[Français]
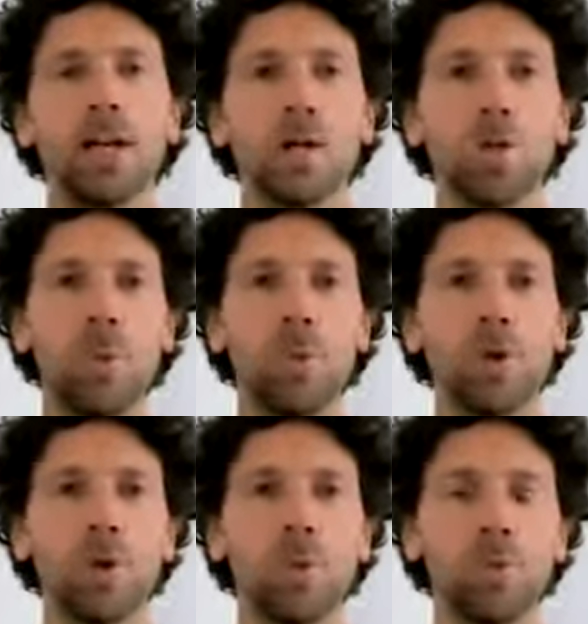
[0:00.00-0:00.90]
qui sont
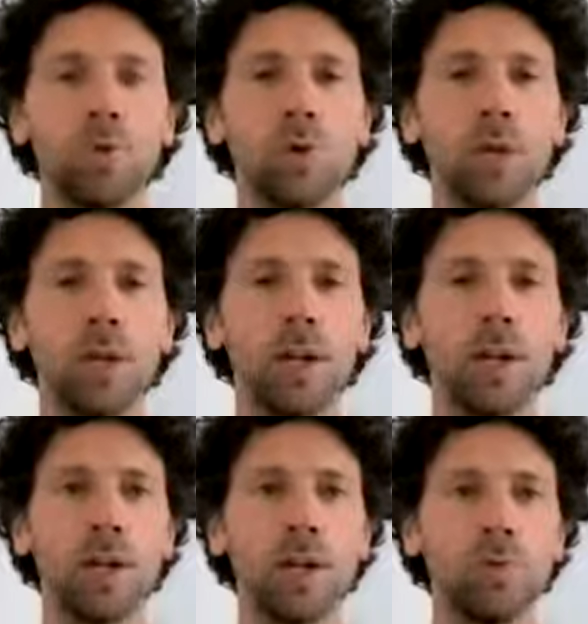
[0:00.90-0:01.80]
importants pour
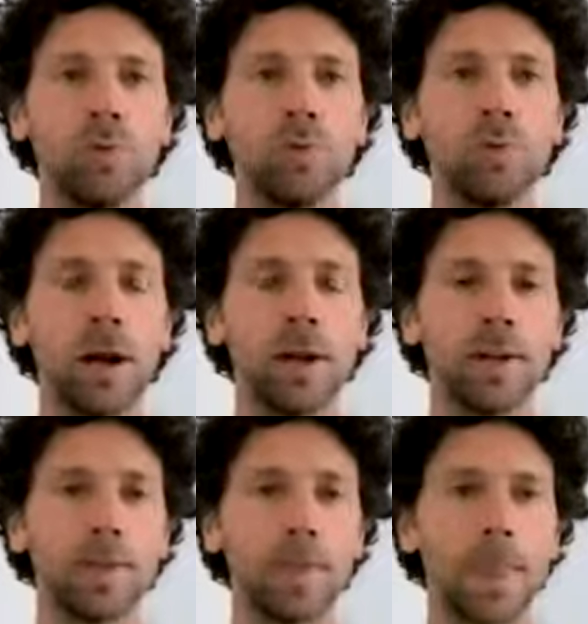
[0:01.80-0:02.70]
euh,
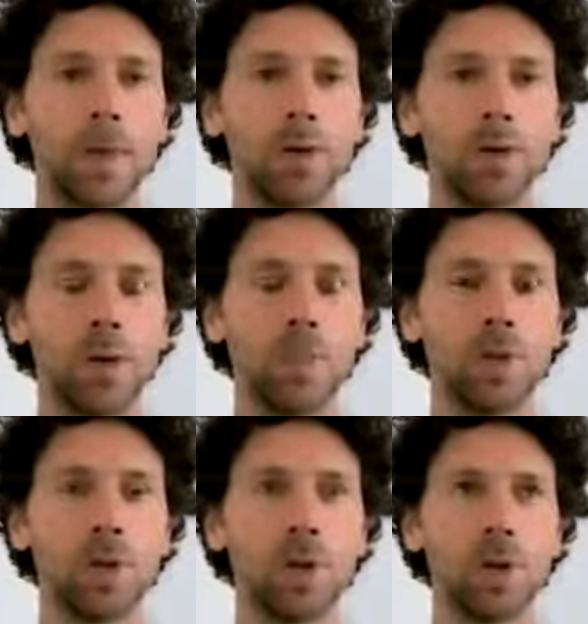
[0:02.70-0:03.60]
pouvoir
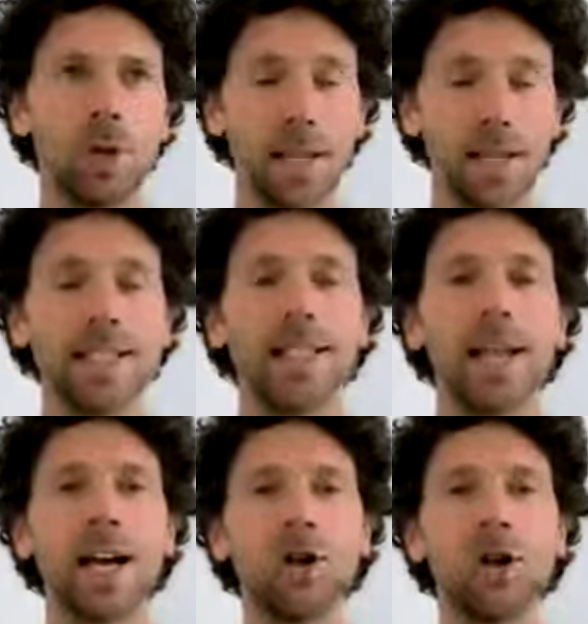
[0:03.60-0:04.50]
justement
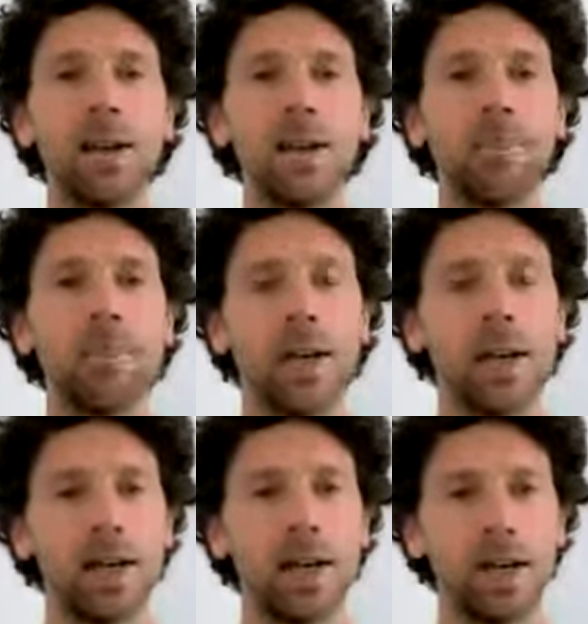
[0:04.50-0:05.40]
rester accordé
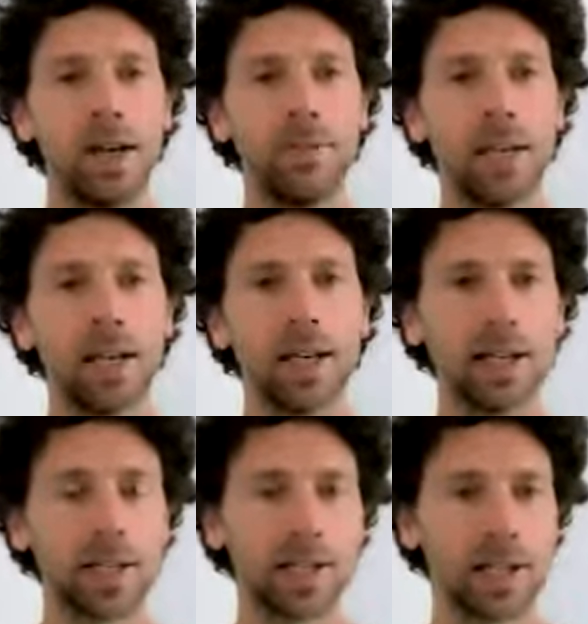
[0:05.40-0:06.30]

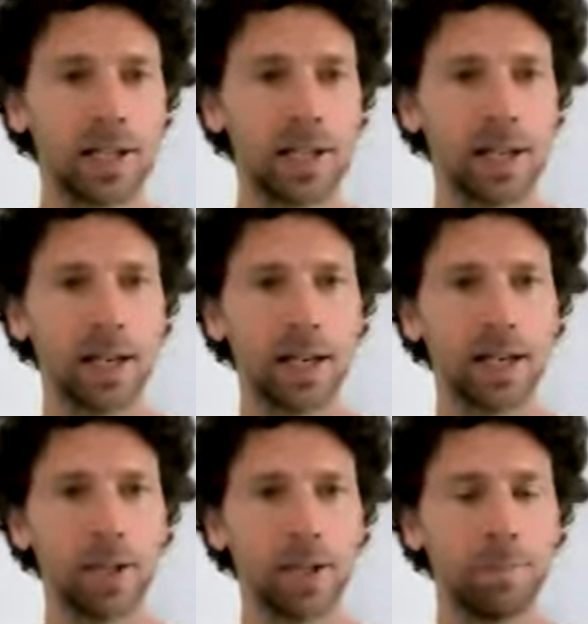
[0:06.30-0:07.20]
avec ce guide
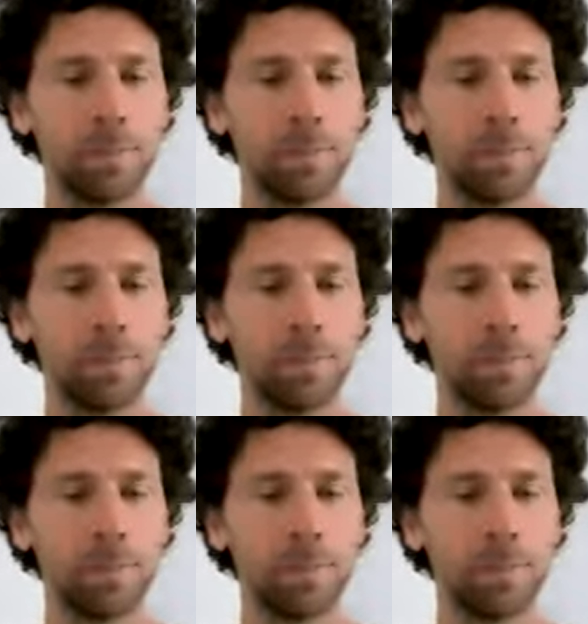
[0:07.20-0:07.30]
intérieur.